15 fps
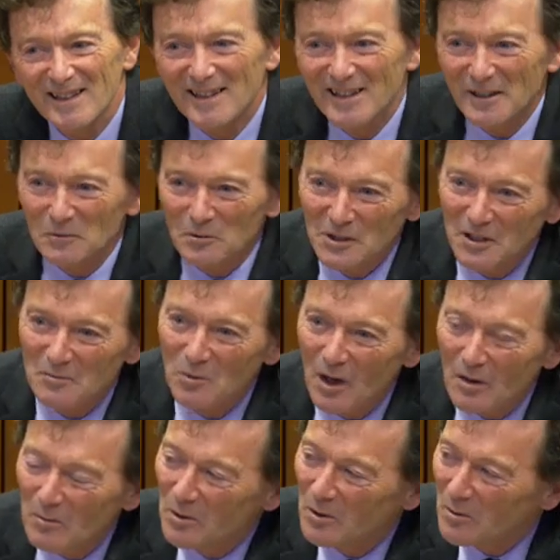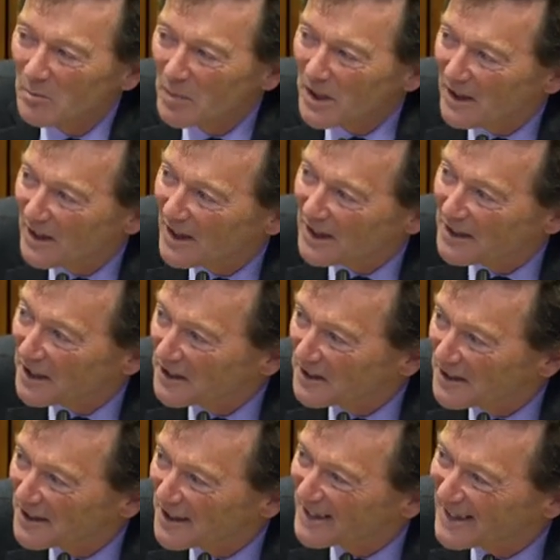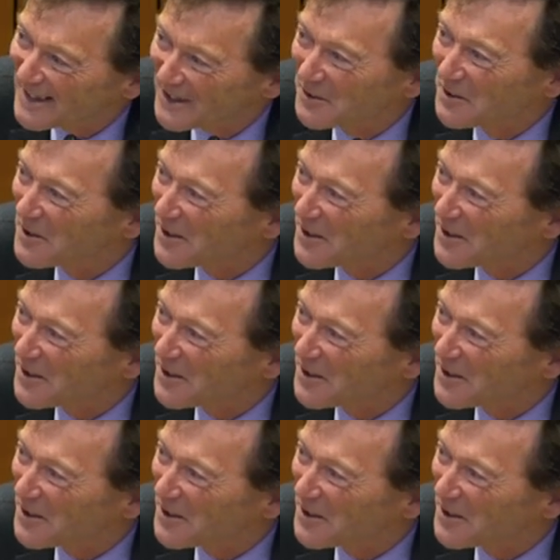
et les contribuables paient la dette.